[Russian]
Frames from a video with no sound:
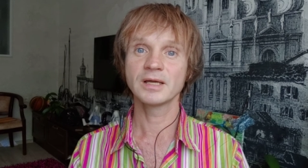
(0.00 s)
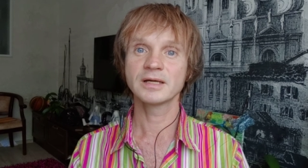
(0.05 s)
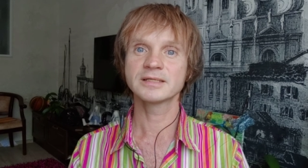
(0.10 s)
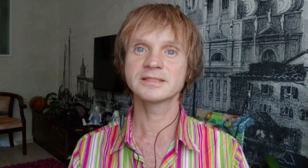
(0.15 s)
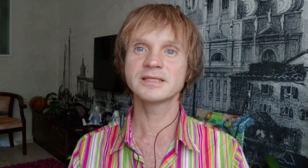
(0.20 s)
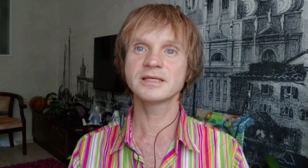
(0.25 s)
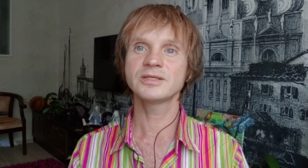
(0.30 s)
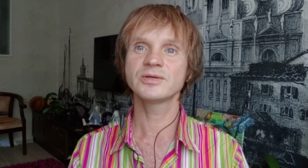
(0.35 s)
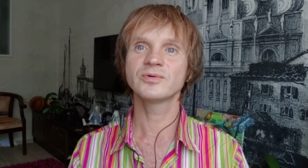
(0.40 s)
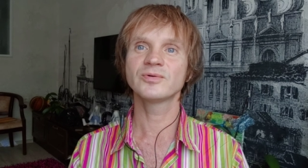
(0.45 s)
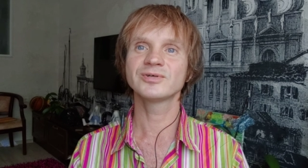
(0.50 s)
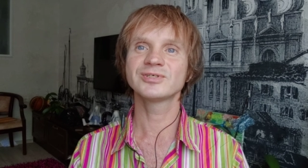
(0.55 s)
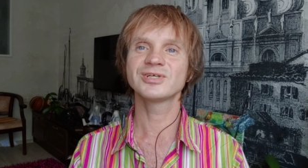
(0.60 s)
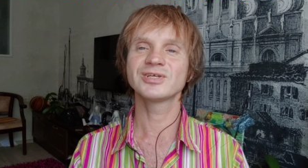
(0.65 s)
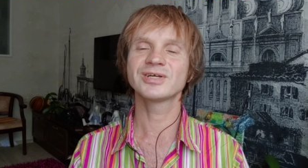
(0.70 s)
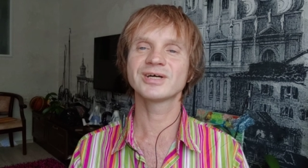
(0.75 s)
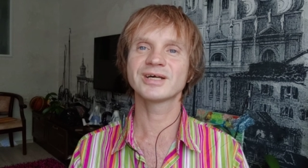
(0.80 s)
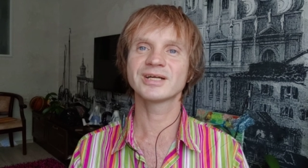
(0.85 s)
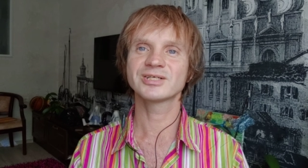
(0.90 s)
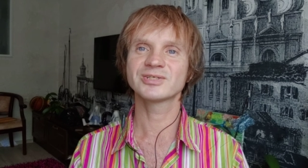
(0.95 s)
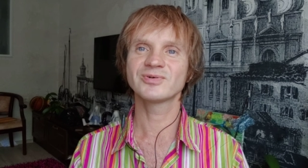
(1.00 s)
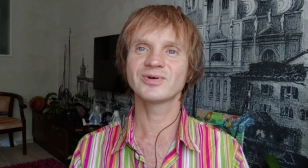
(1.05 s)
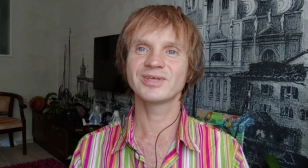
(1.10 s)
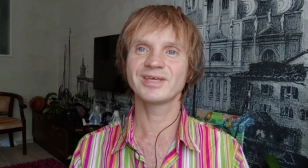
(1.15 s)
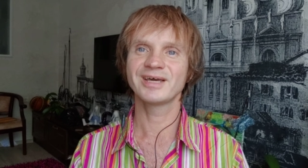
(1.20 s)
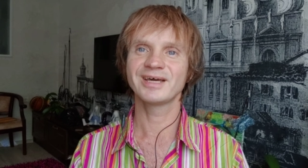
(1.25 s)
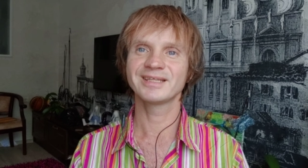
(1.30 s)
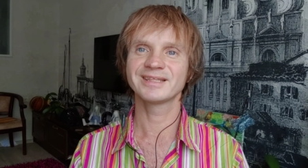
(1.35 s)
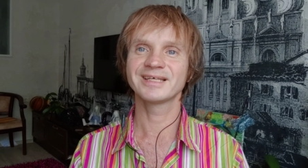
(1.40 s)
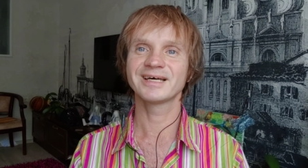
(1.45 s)
Кстати, очень хорошо
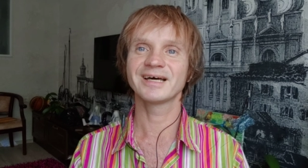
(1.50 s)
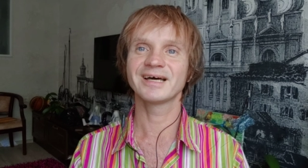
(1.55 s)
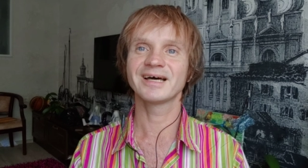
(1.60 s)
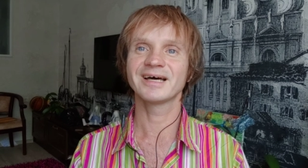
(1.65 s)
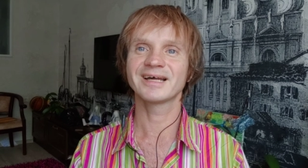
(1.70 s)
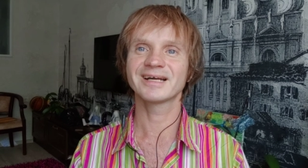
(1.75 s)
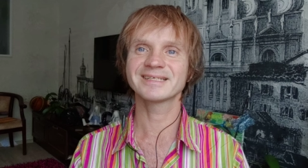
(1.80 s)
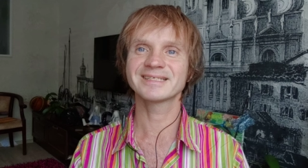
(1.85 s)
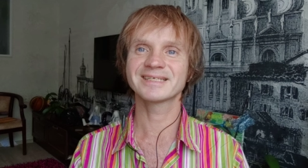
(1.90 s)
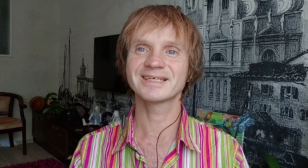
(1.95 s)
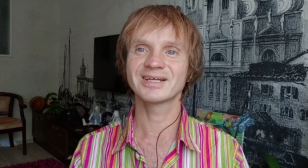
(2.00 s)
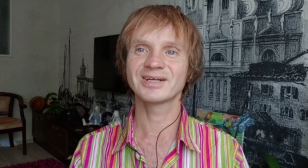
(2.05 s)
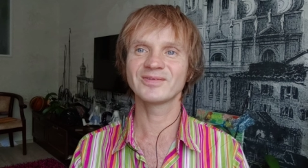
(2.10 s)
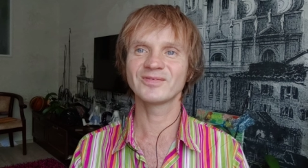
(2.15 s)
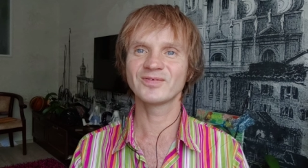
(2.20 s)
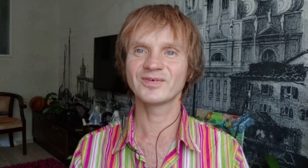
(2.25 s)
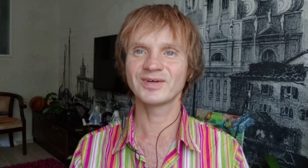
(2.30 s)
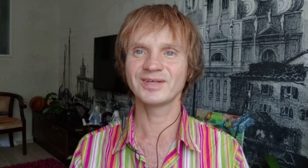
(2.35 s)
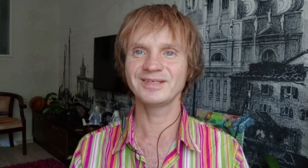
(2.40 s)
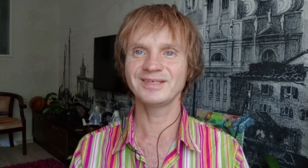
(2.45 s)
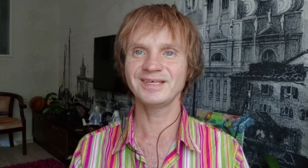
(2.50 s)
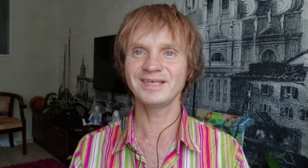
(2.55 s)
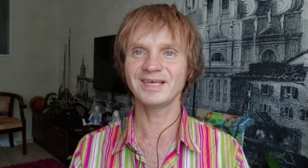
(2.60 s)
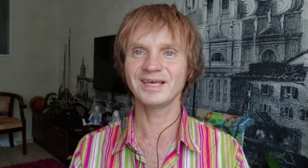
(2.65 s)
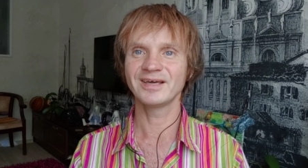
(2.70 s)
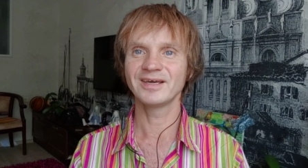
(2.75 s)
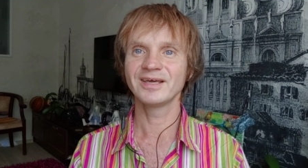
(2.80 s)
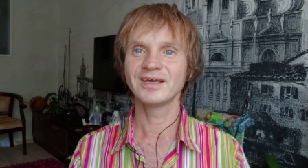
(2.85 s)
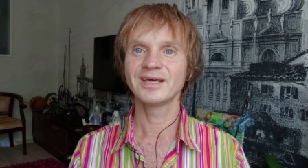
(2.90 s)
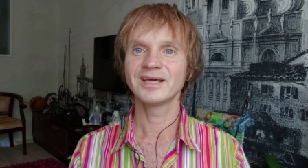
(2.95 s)
я это раскрыл в
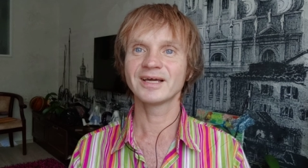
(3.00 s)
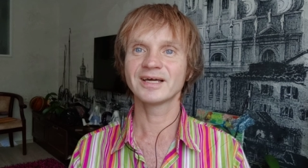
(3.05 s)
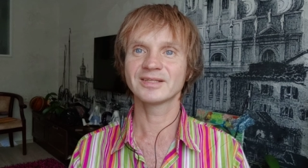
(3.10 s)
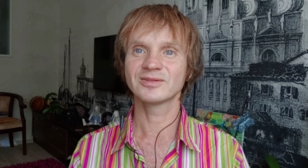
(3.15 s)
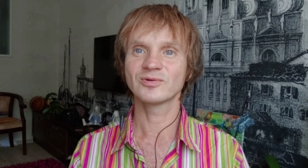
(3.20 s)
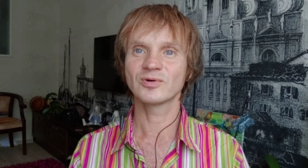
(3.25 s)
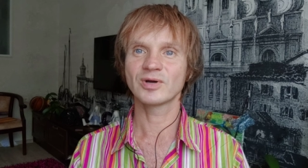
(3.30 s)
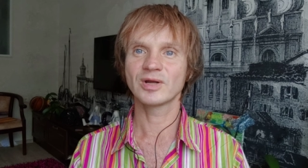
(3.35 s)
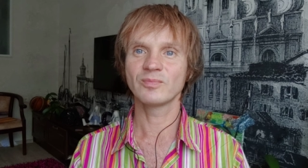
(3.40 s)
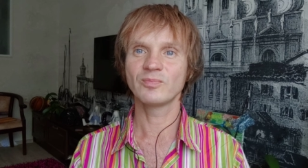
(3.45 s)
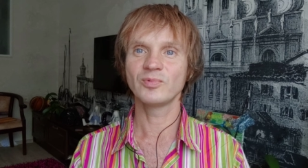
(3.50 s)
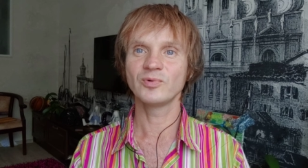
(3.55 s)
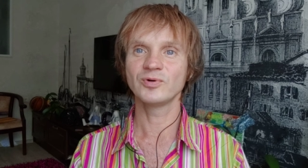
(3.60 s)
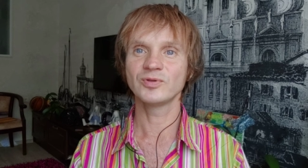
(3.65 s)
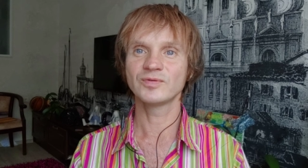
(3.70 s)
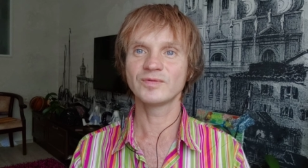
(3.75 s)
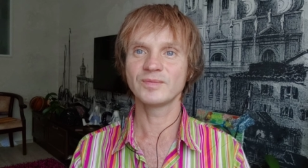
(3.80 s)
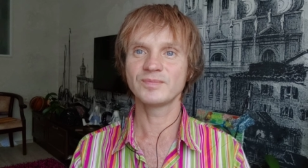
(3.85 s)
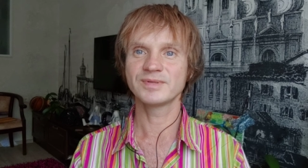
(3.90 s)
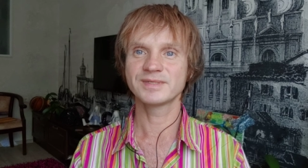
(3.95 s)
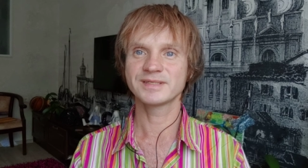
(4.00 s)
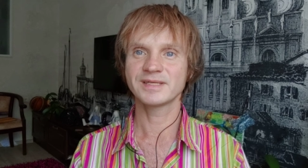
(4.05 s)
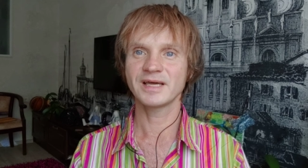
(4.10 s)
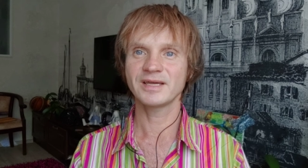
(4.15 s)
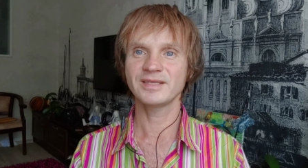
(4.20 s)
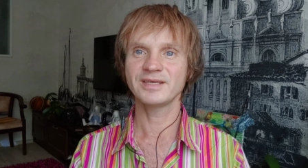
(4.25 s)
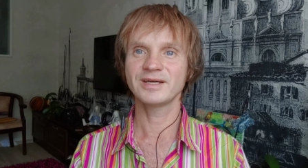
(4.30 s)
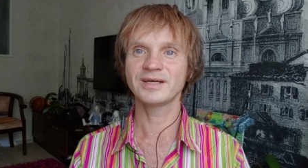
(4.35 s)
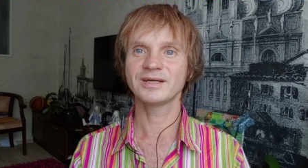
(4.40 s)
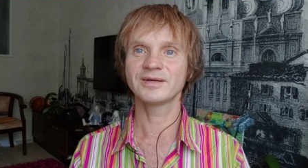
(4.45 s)
книге, которая будет в
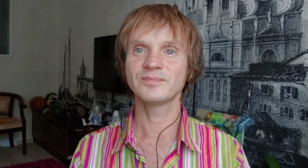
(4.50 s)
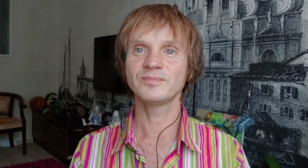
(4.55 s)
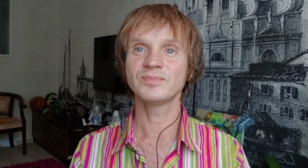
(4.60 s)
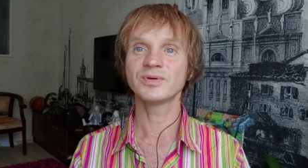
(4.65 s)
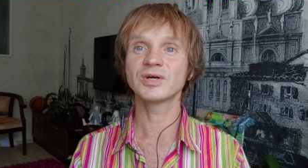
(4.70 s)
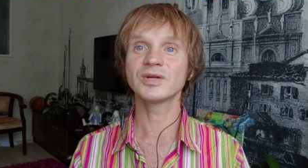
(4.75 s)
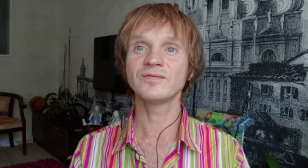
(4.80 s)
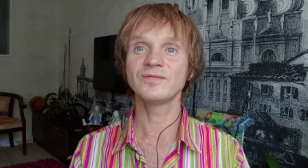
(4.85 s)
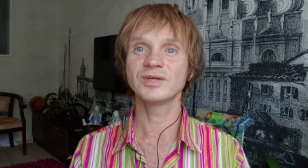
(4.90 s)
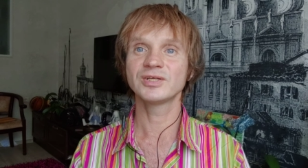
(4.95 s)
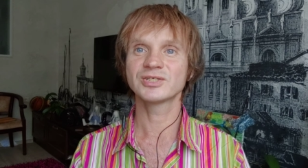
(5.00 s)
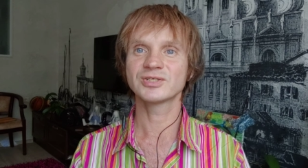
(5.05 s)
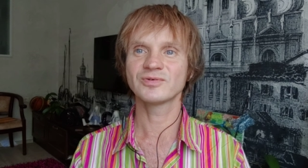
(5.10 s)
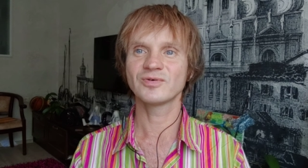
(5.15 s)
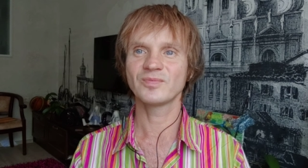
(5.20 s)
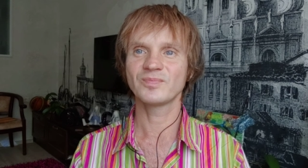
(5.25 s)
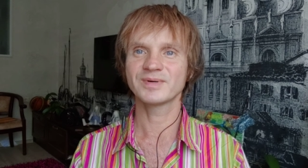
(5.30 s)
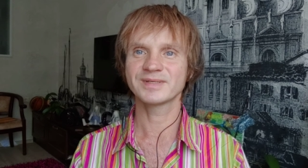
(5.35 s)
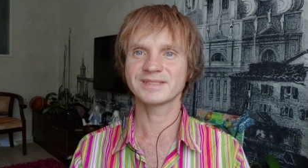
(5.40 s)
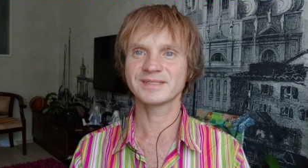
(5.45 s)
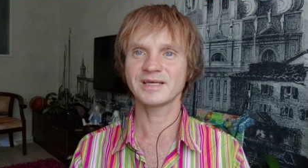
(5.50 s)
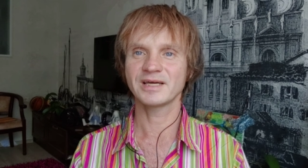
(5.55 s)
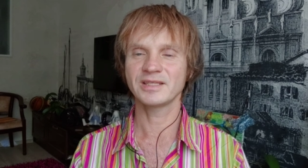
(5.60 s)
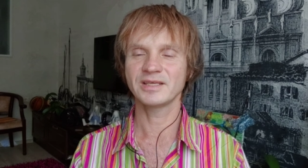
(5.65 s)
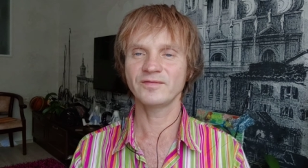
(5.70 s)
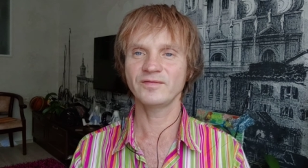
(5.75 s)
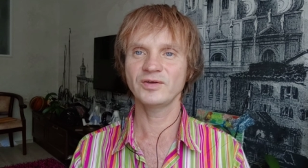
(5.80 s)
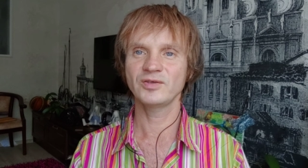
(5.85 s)
описании миры вечного познания.